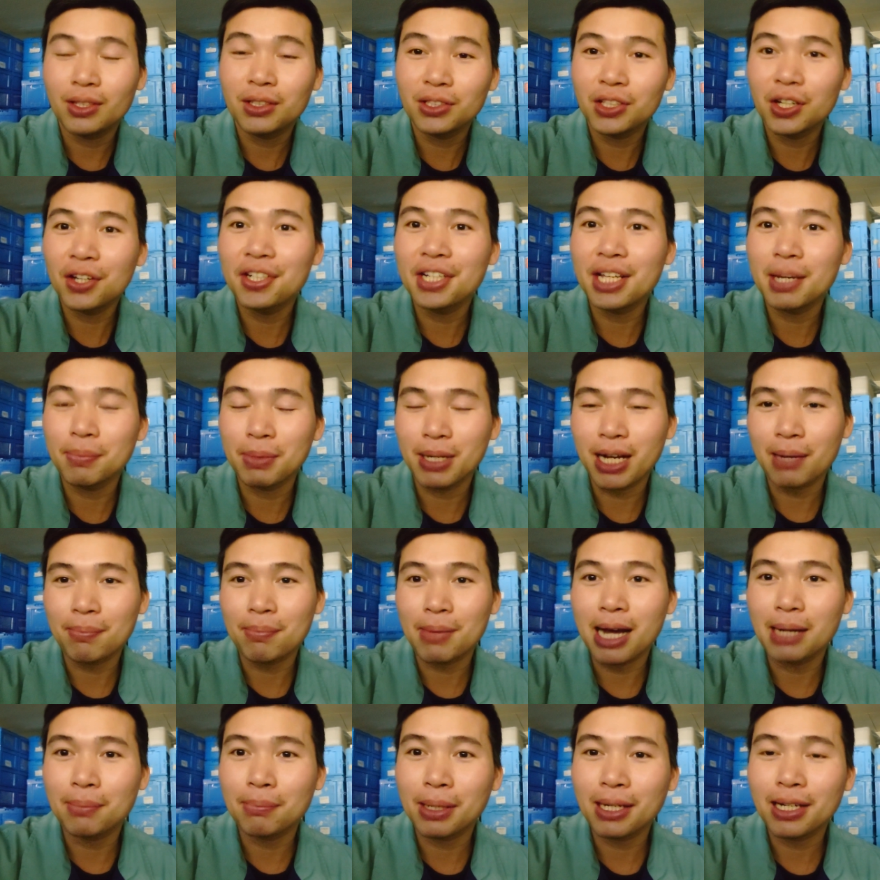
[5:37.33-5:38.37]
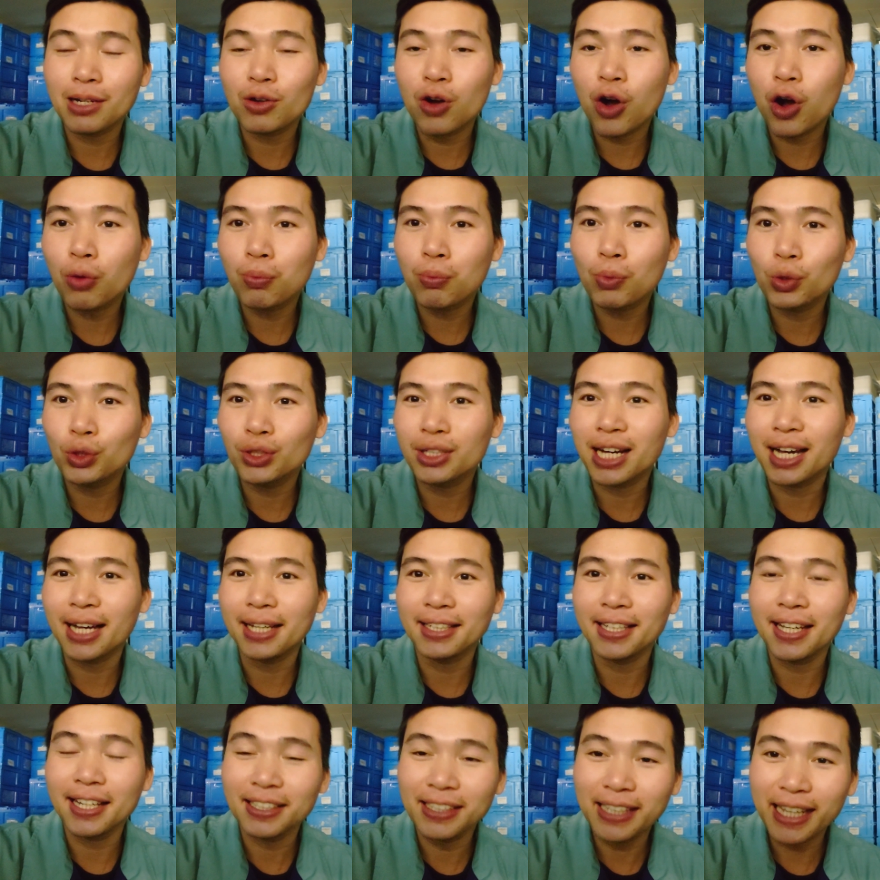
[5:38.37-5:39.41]
từ thời điểm mà các bạn bắt đầu học một
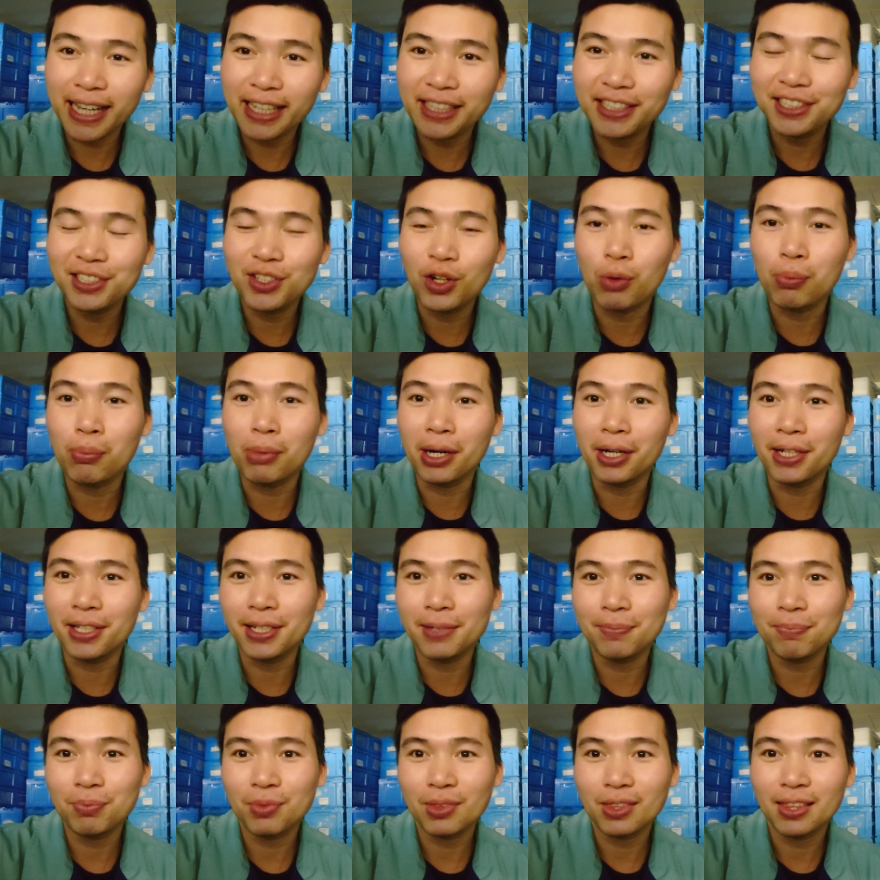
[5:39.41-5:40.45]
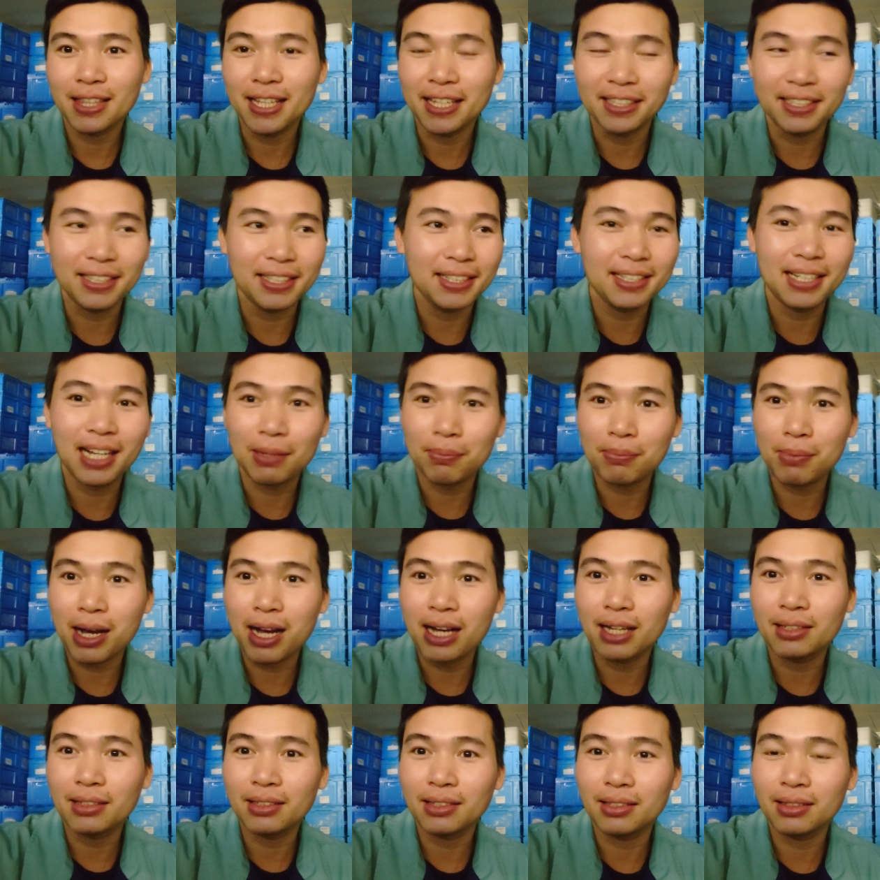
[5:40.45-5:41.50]
cái ngành nghề gì đó mới á, đến khi các
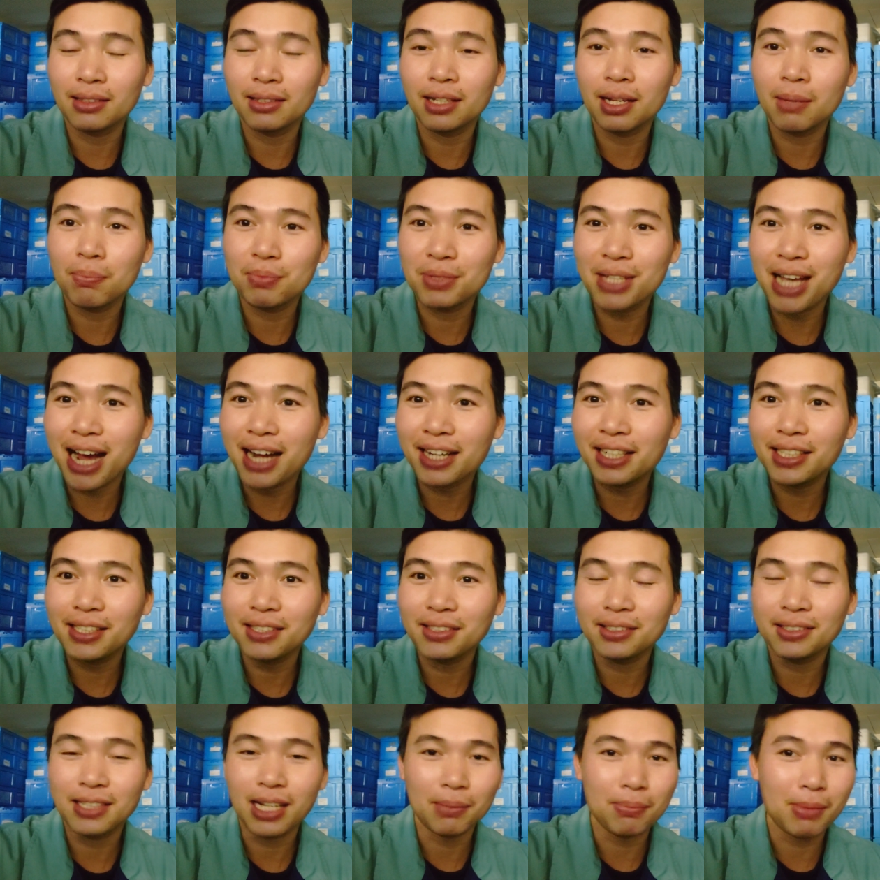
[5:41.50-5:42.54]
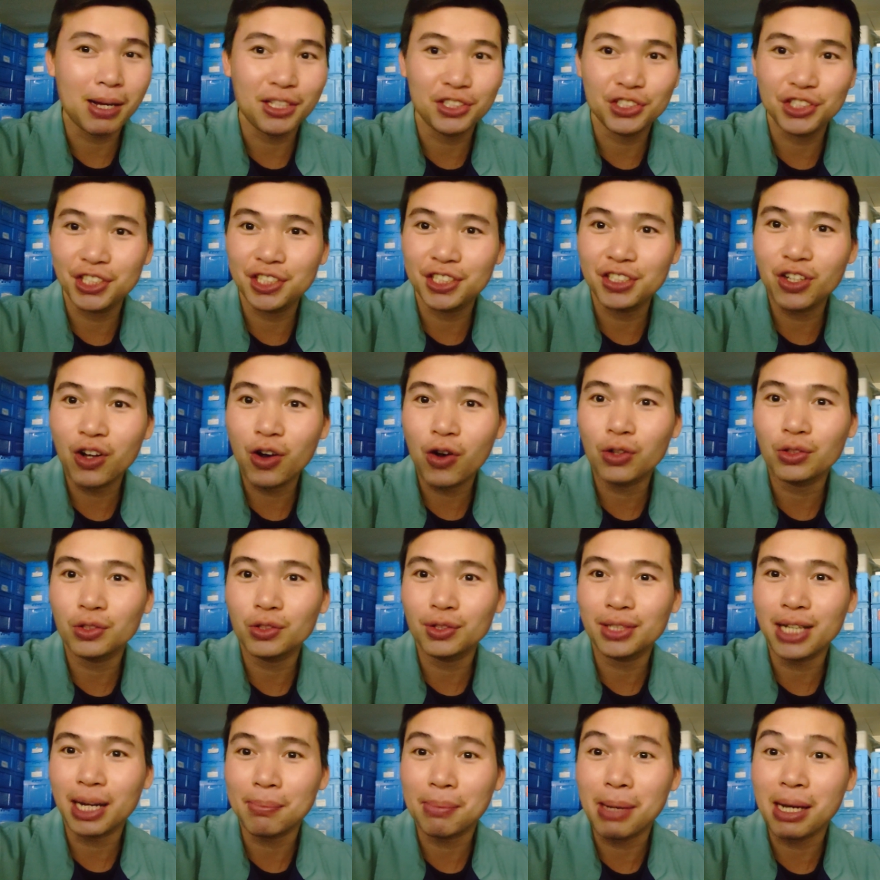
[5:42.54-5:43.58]
bạn lập gia đình các bạn sinh
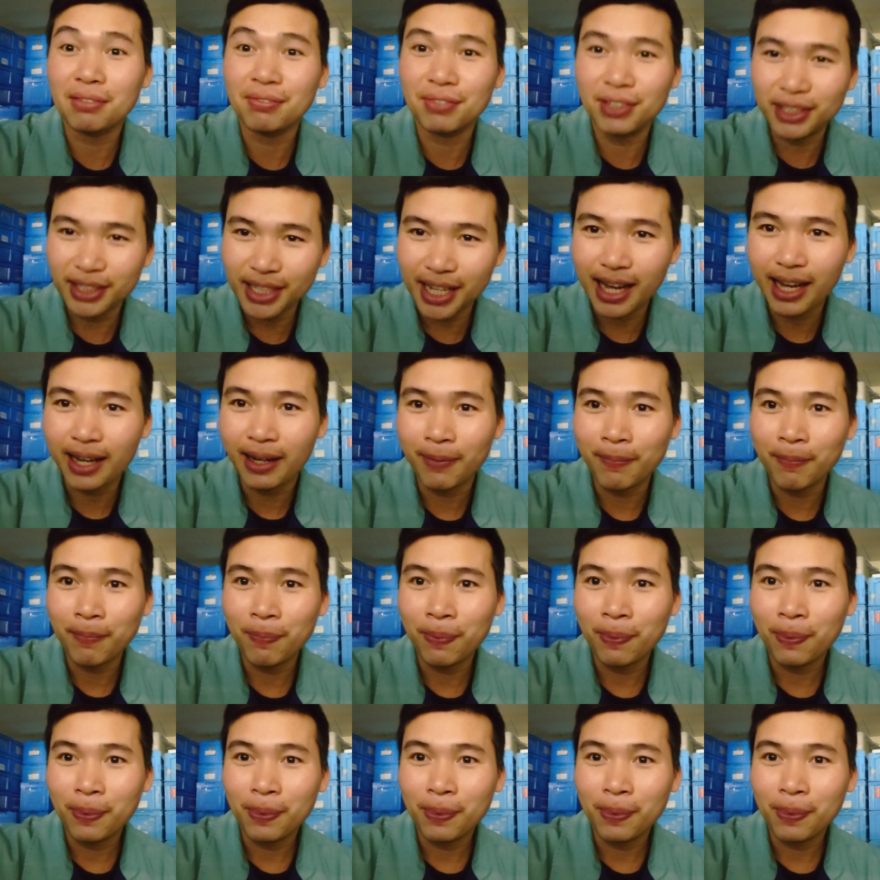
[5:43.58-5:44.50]
con rồi các bạn về già